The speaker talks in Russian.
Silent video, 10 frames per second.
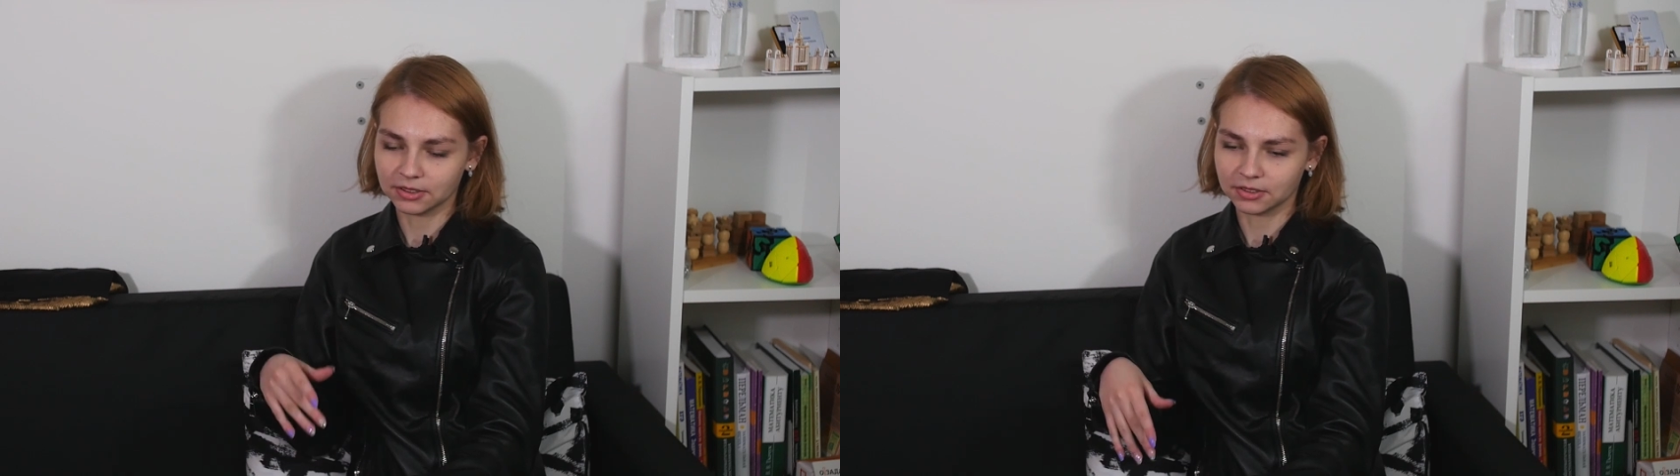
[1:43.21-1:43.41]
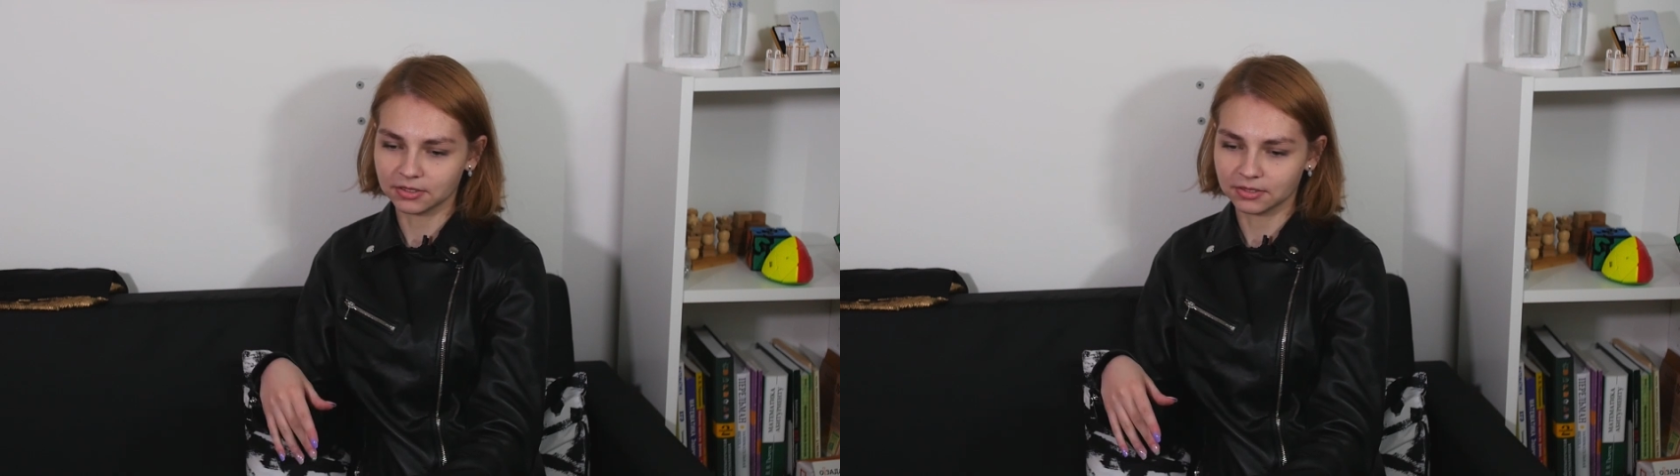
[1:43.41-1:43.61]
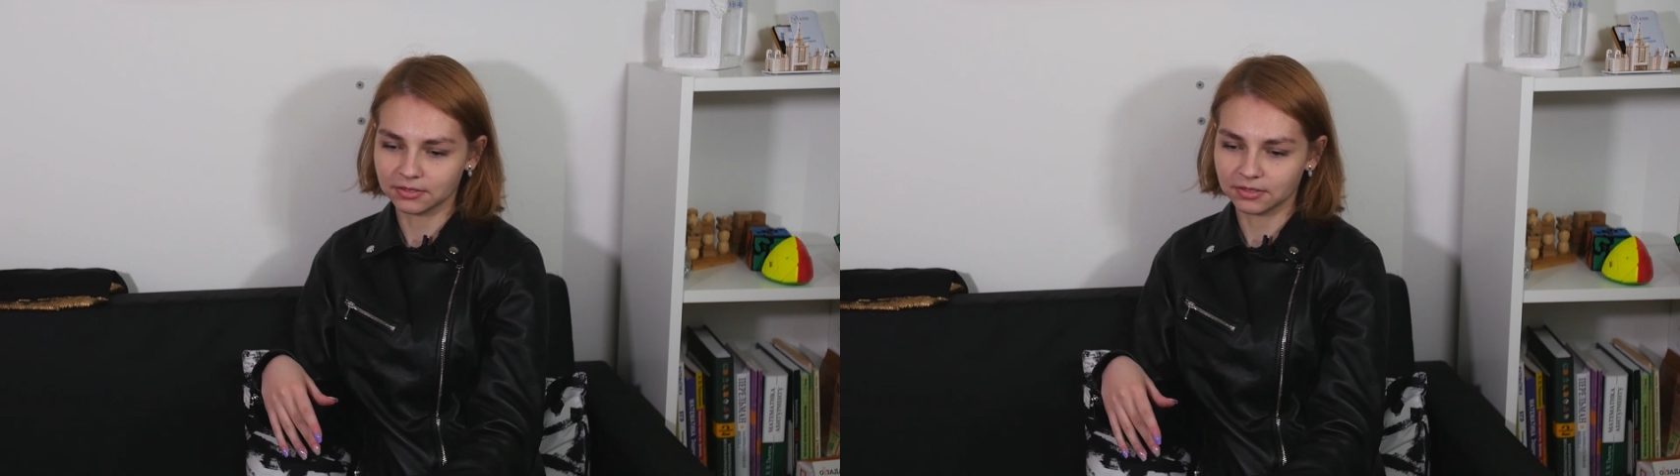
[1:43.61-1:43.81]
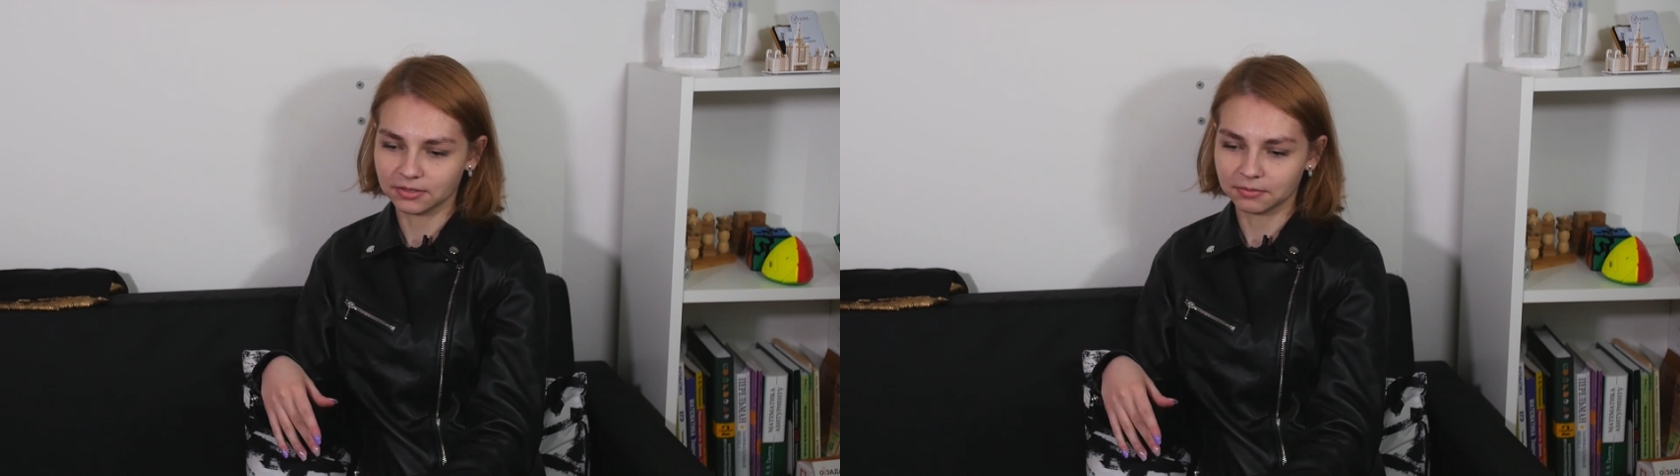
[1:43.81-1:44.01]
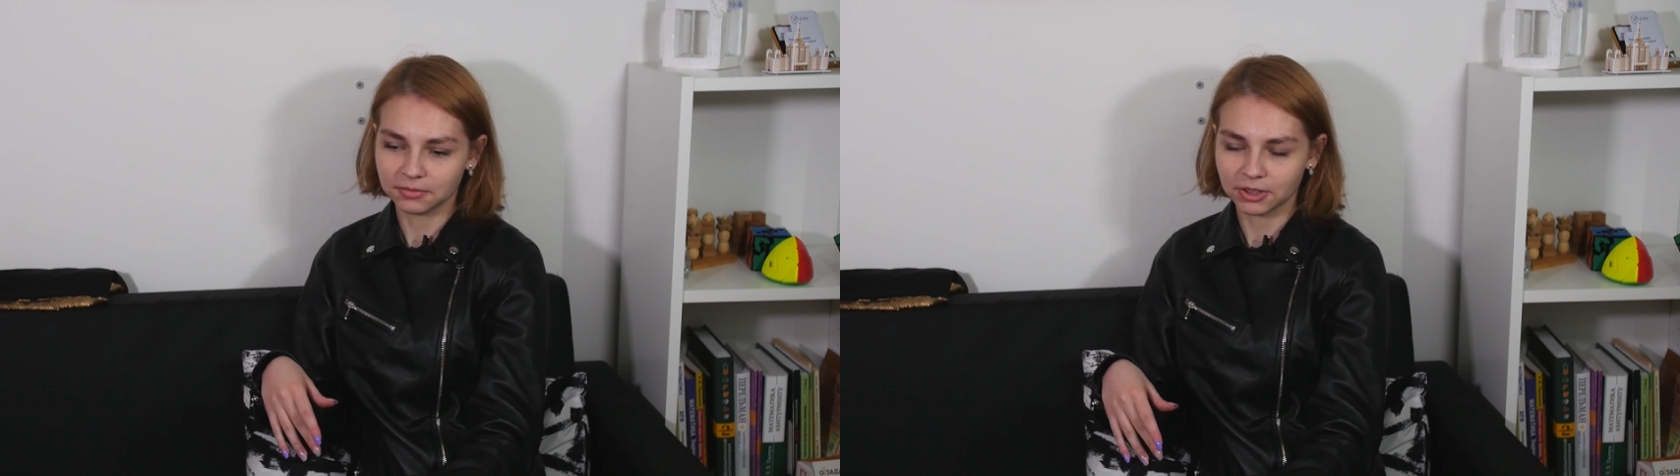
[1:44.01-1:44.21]
но
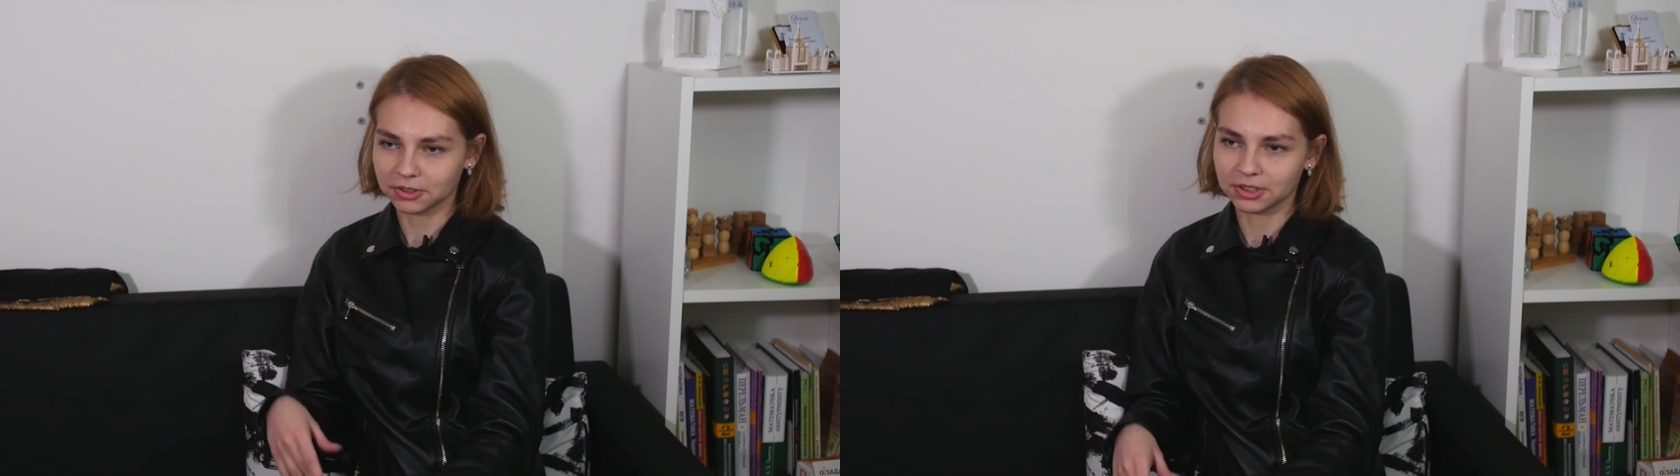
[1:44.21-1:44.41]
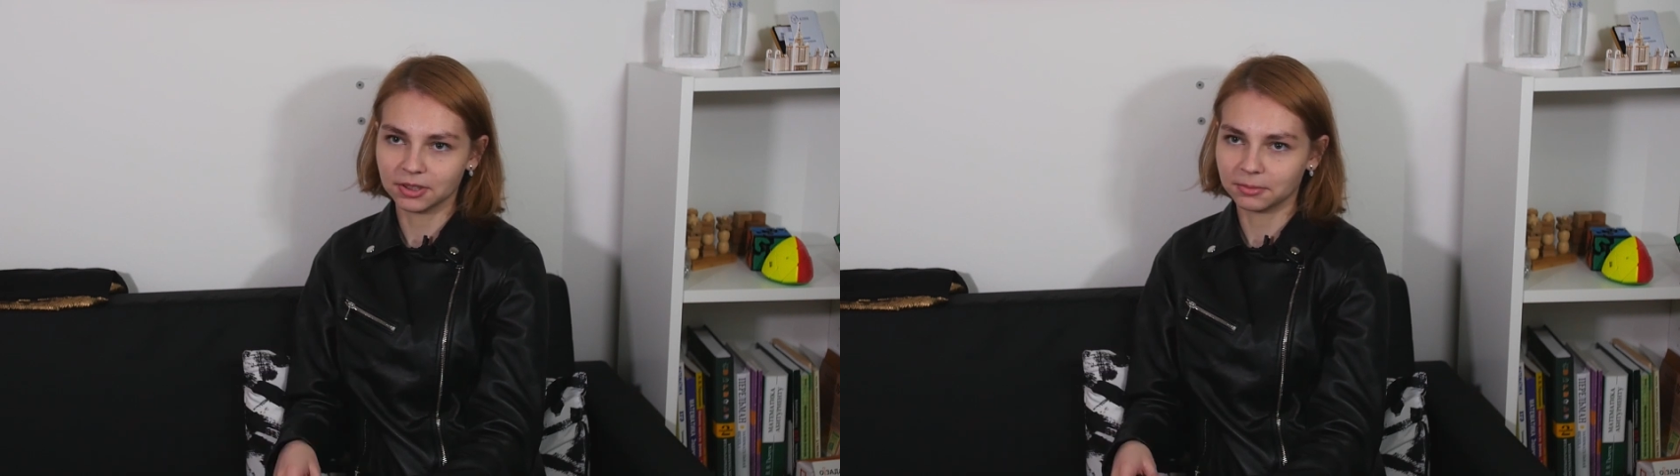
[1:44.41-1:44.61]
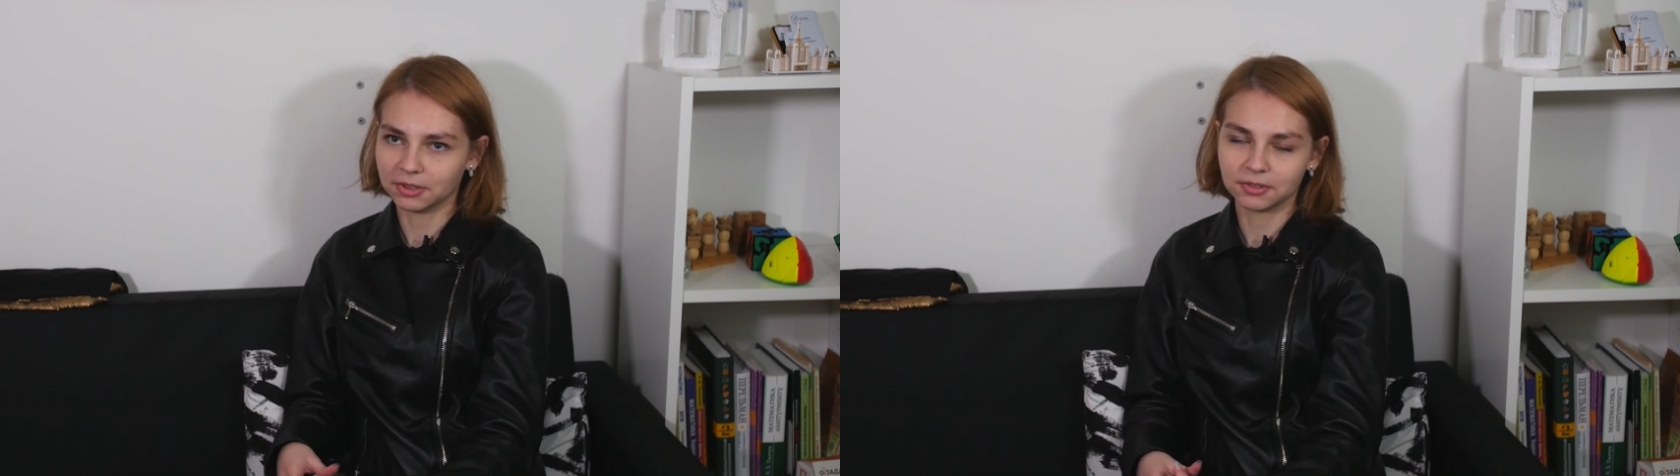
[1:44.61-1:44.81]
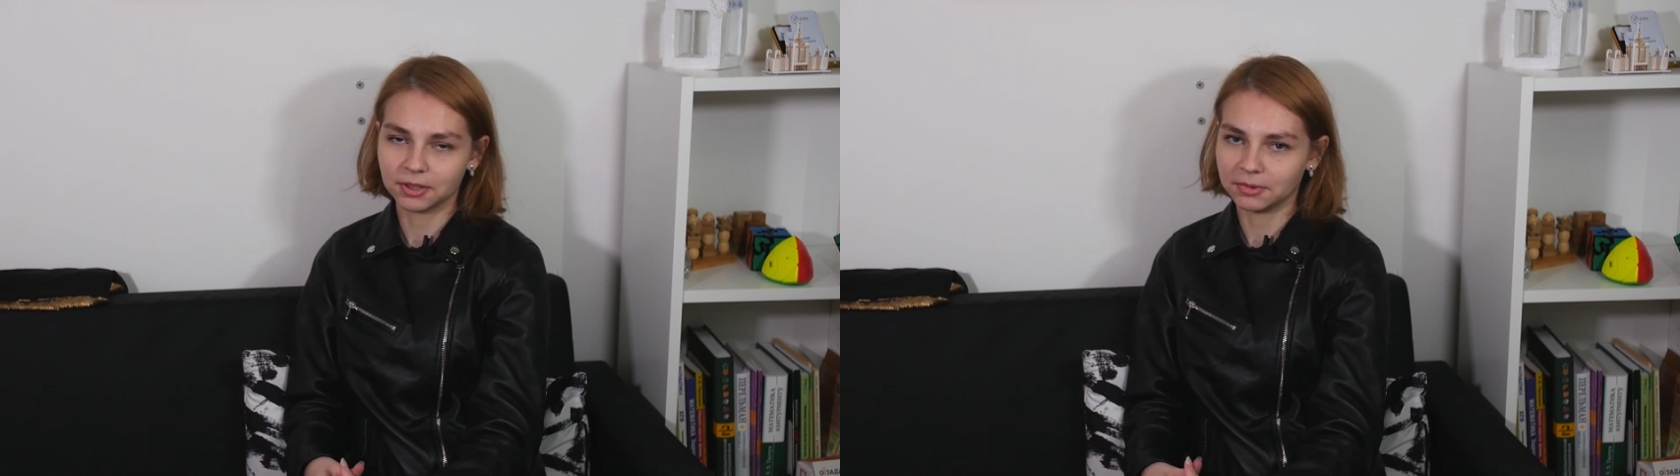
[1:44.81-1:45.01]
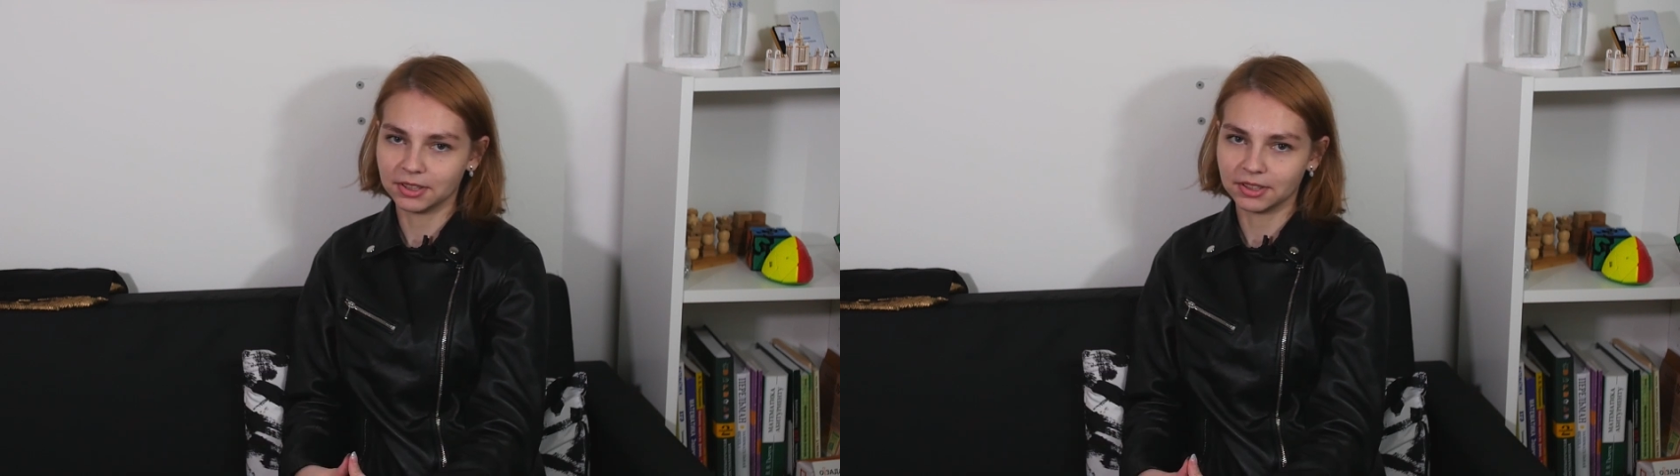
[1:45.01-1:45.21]
у меня уже не было времени,